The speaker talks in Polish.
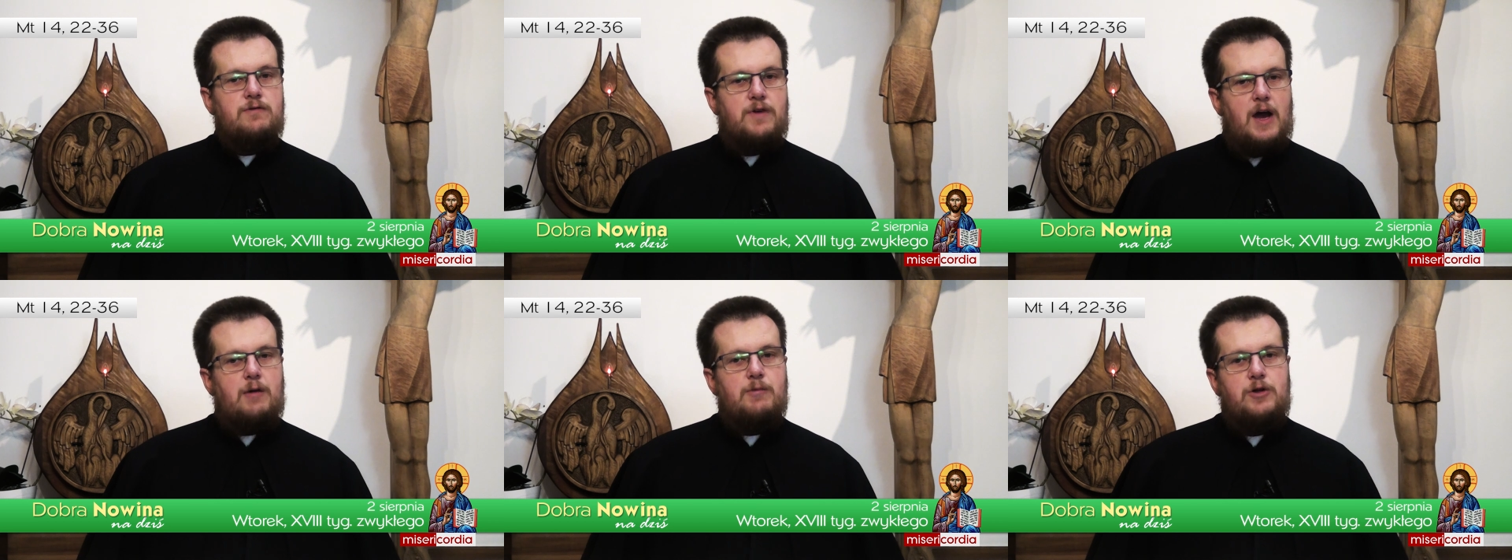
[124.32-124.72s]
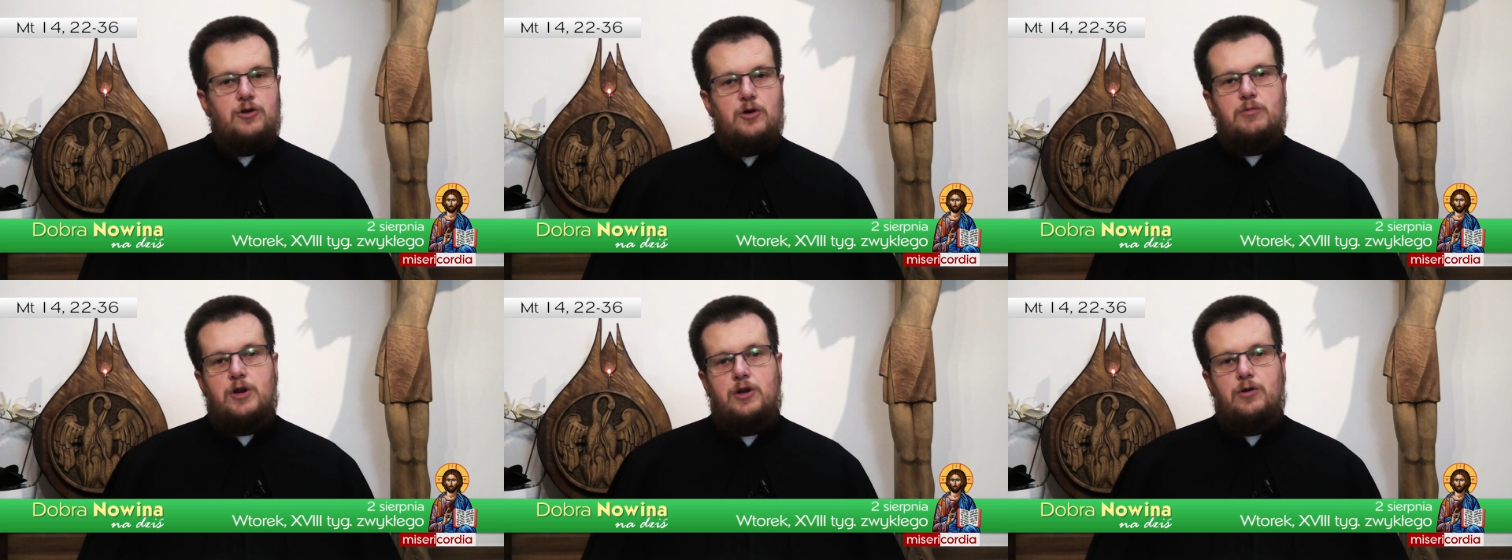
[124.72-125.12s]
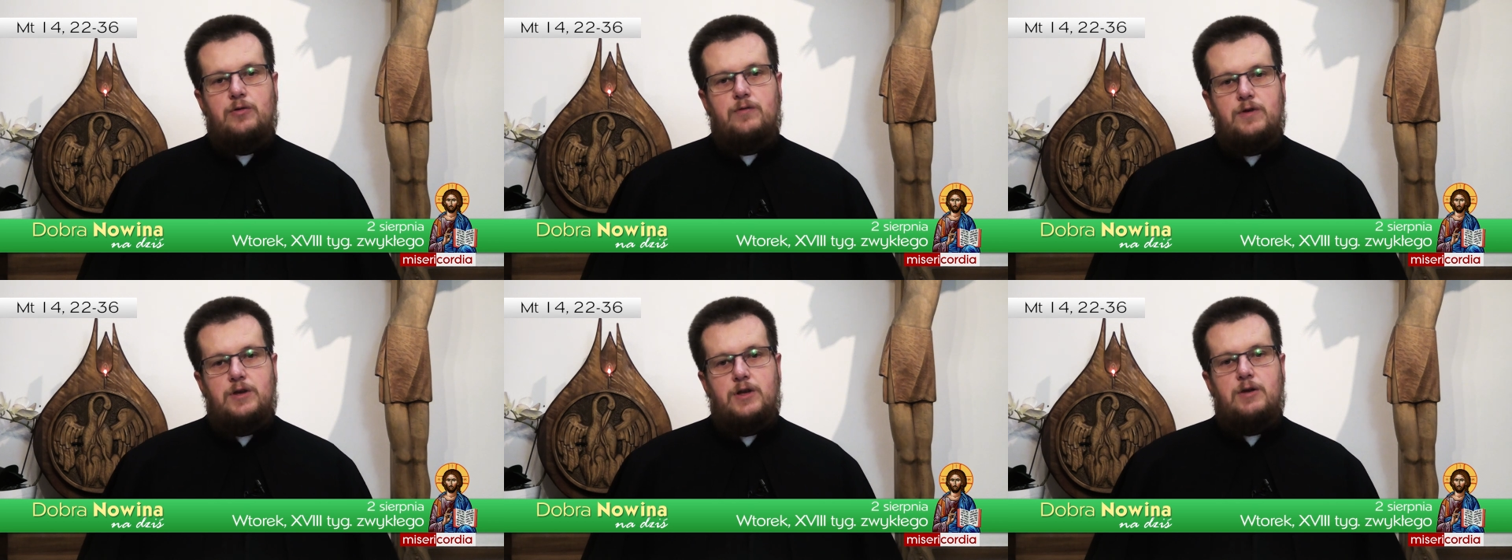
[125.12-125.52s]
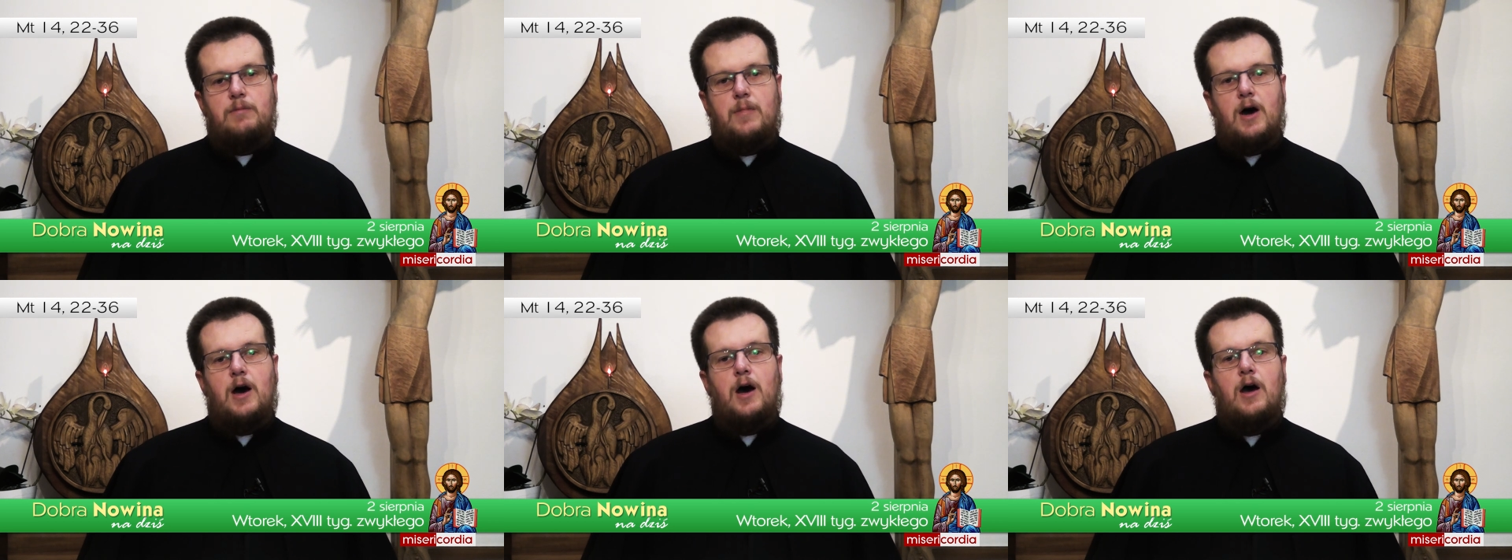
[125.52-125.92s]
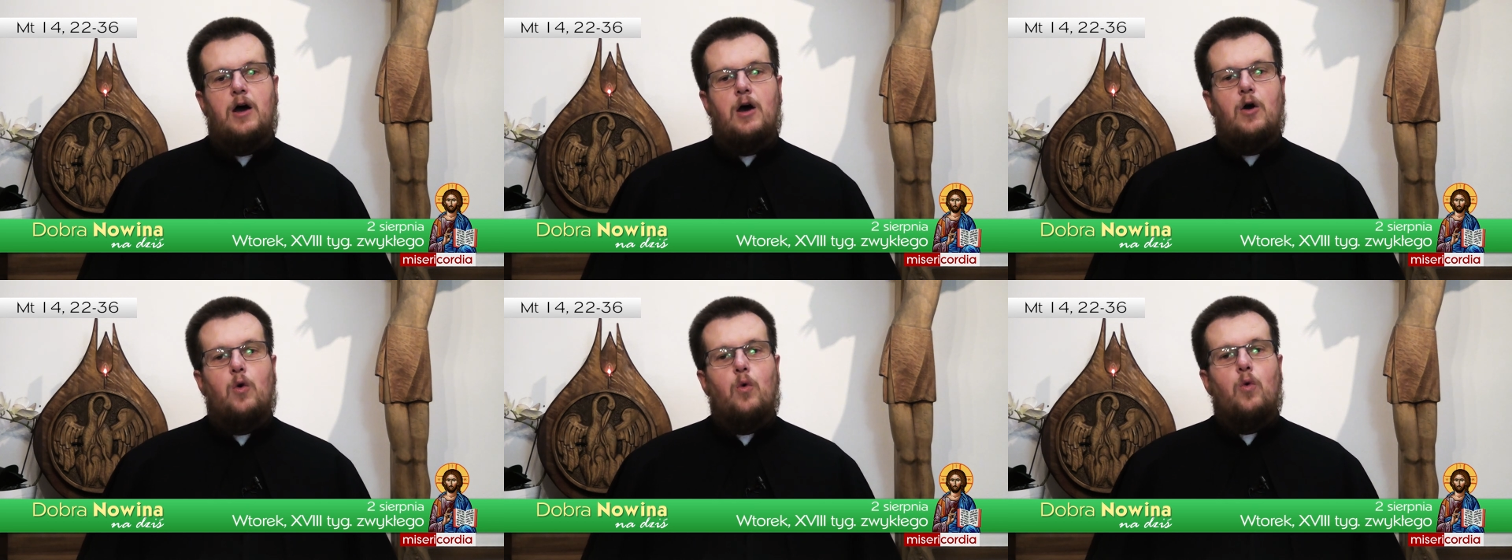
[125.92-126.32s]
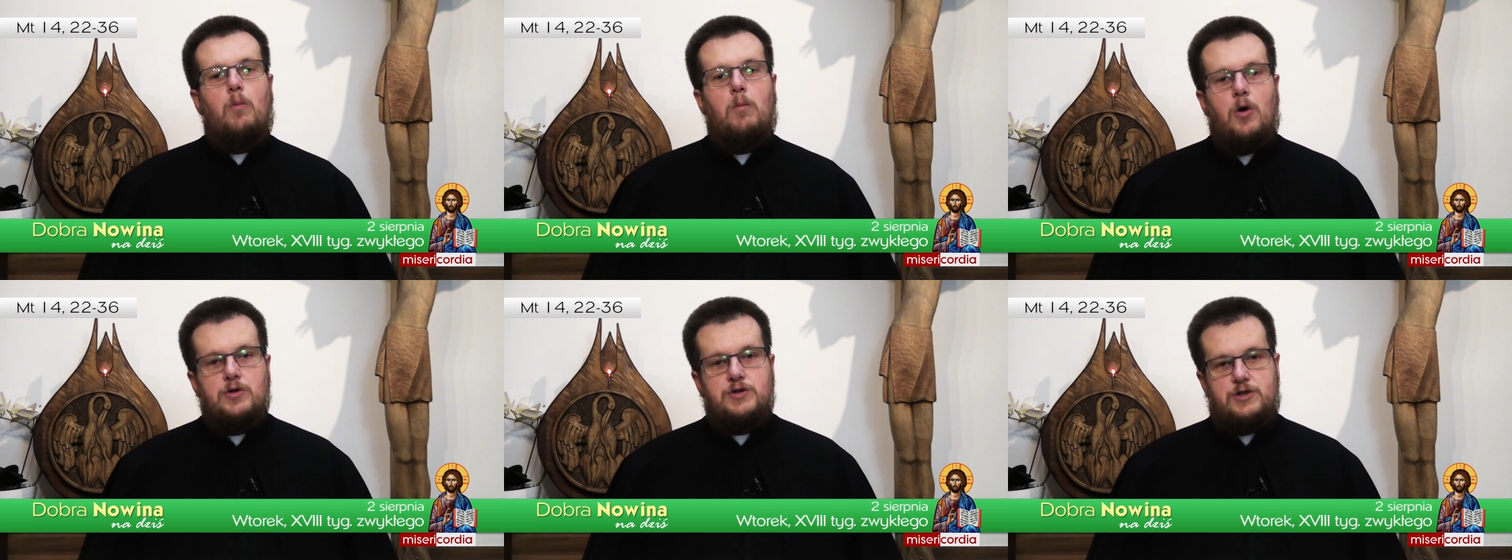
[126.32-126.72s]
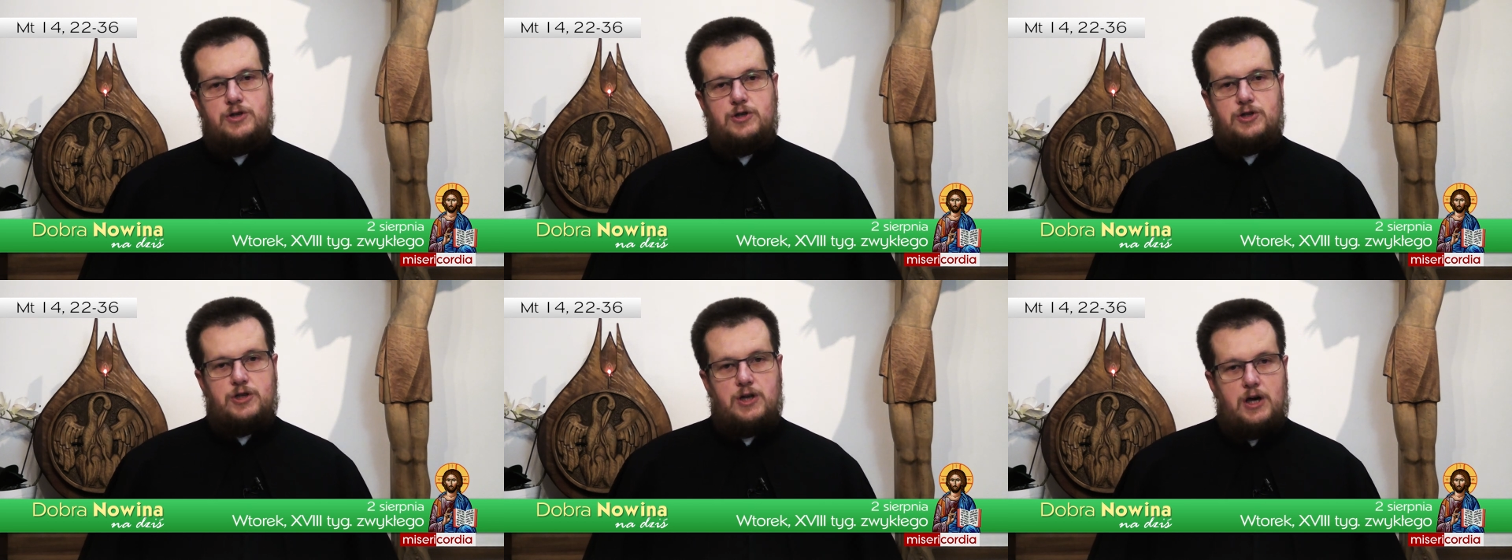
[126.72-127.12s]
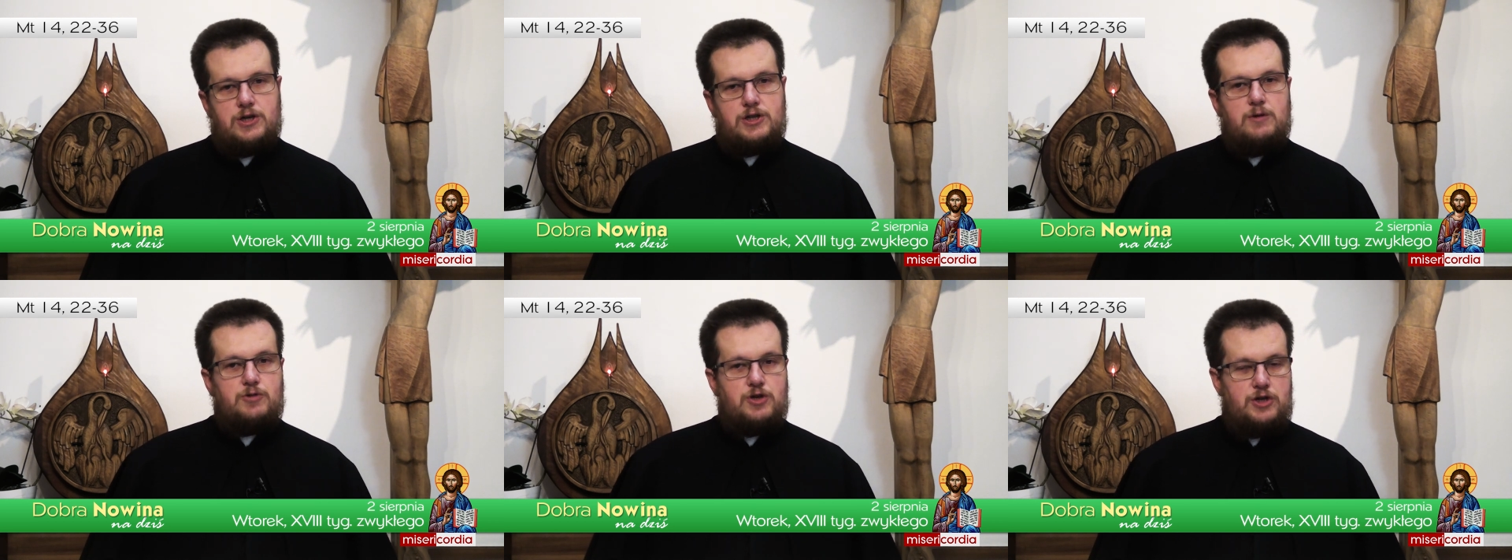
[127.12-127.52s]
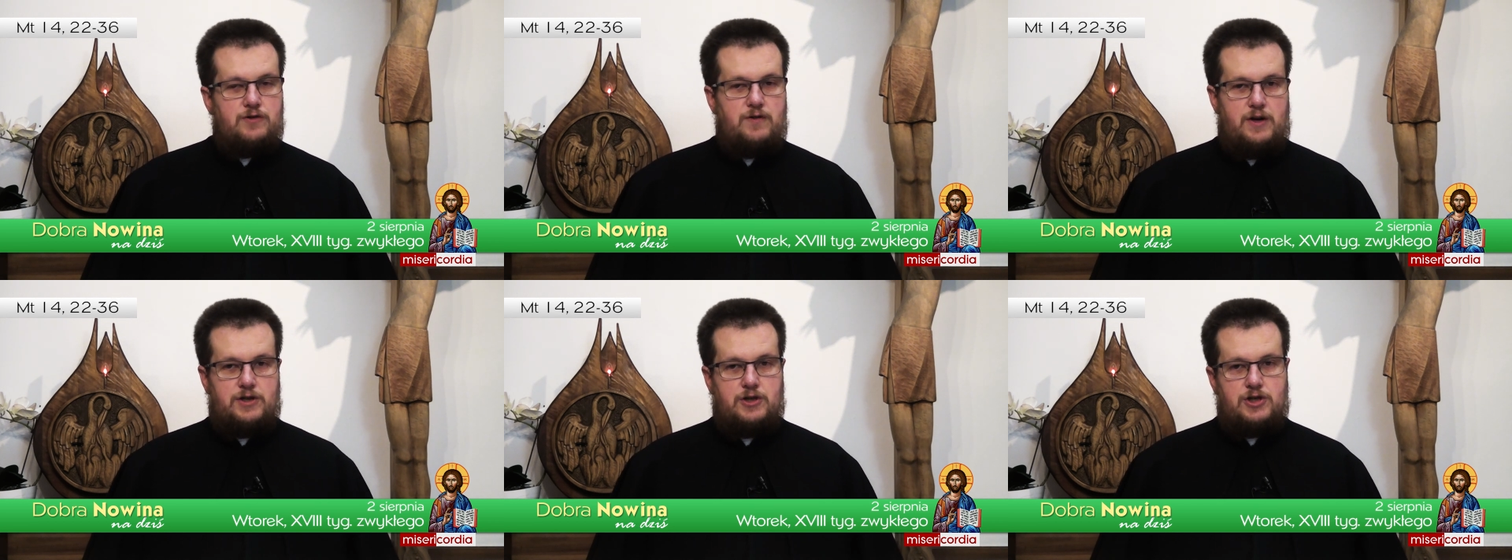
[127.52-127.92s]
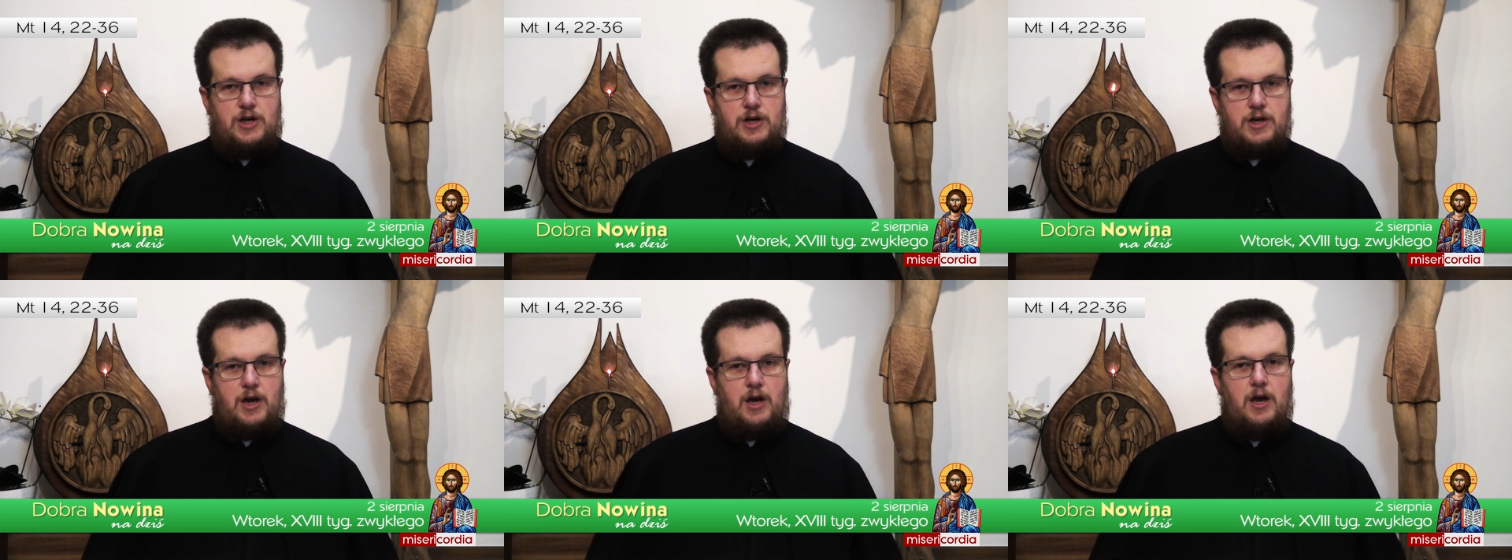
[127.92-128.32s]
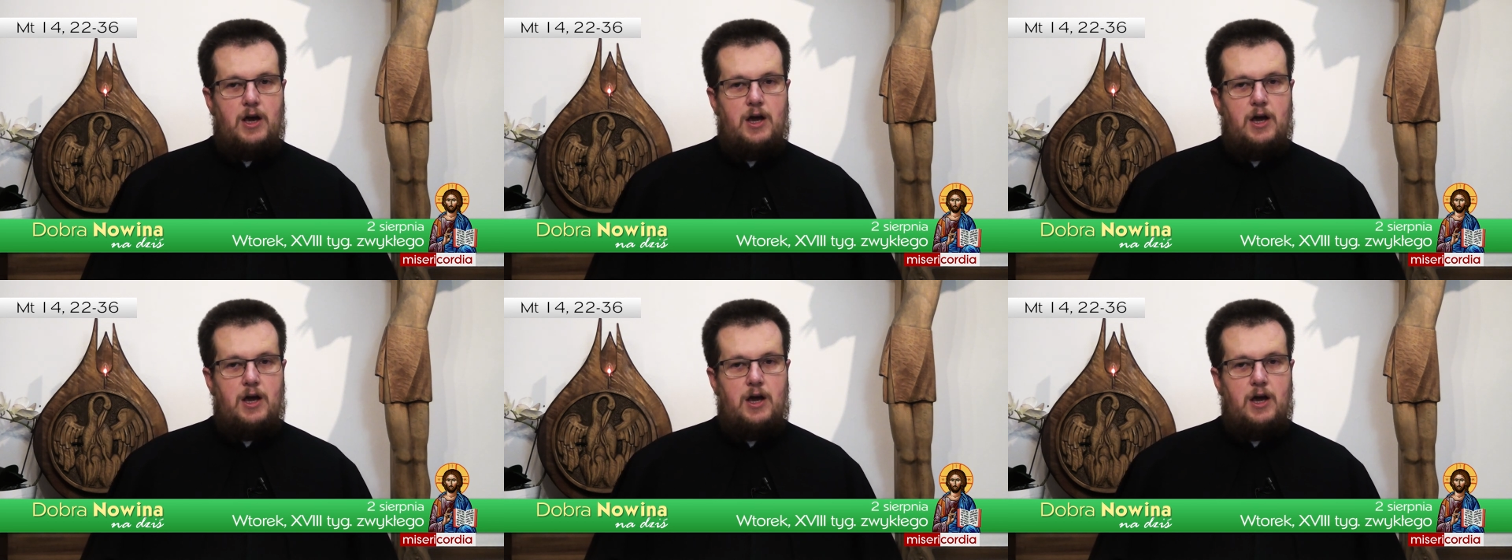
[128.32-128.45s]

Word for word: fragment dobrej nowiny ma umocnić nasze przeświadczenie,